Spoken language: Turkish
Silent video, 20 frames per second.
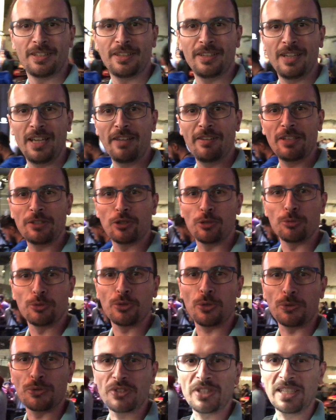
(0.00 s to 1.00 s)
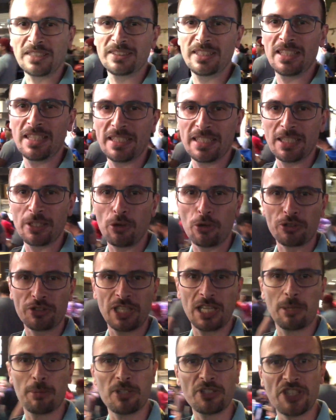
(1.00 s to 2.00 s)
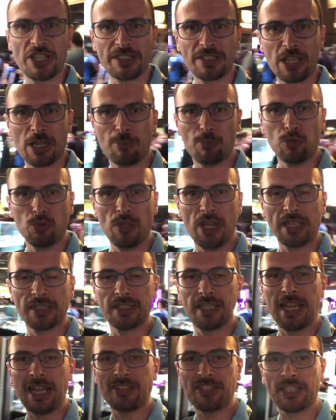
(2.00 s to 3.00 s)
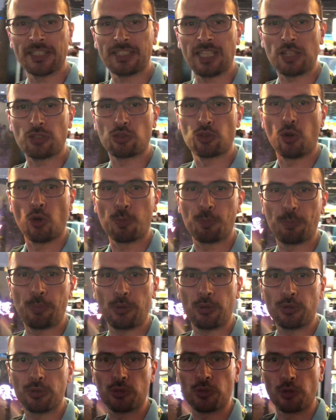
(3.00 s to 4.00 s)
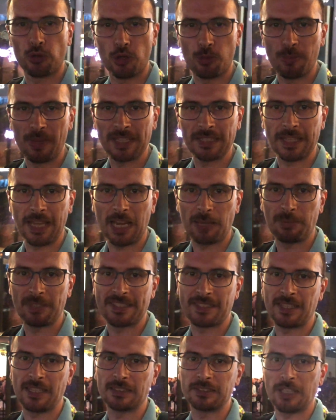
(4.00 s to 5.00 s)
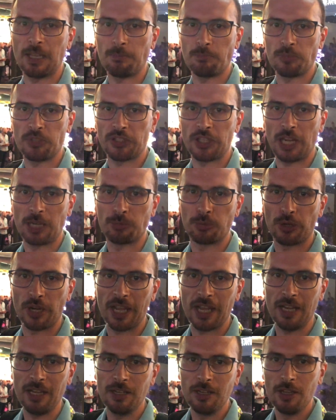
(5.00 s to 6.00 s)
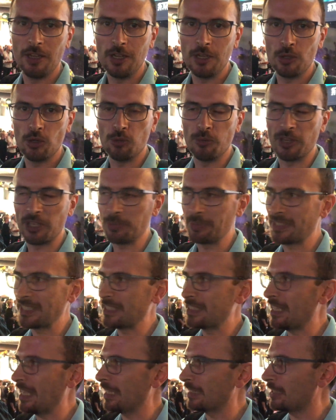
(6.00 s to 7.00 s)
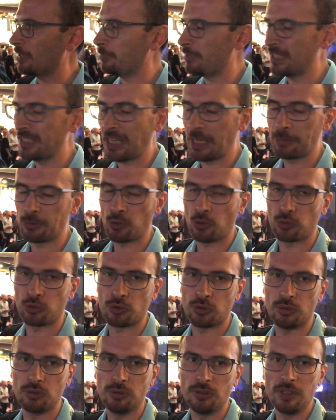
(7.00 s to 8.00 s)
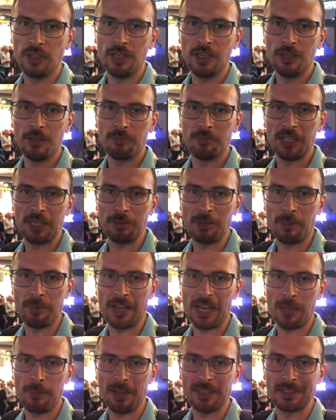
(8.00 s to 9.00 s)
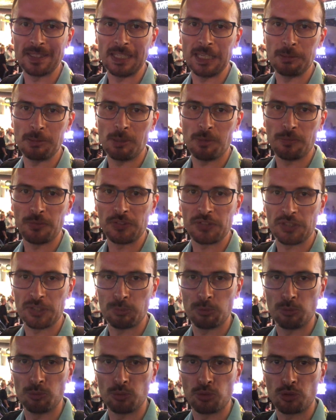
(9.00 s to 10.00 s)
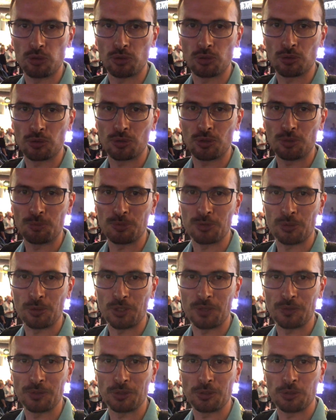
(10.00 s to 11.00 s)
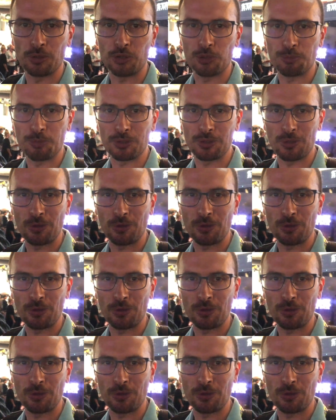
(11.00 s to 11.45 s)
Evet Ubisoft standı ile ilgili gösterebileceklerim bunlardı. Gerçekten çok büyük, görülmeye değer bir stand yapmışlar buraya. Umarım sizler de bir nebze olsun benimle beraber deneyimleme fırsatı bulmuşsunuzdur. Bir sonraki videoda görüşmek üzere,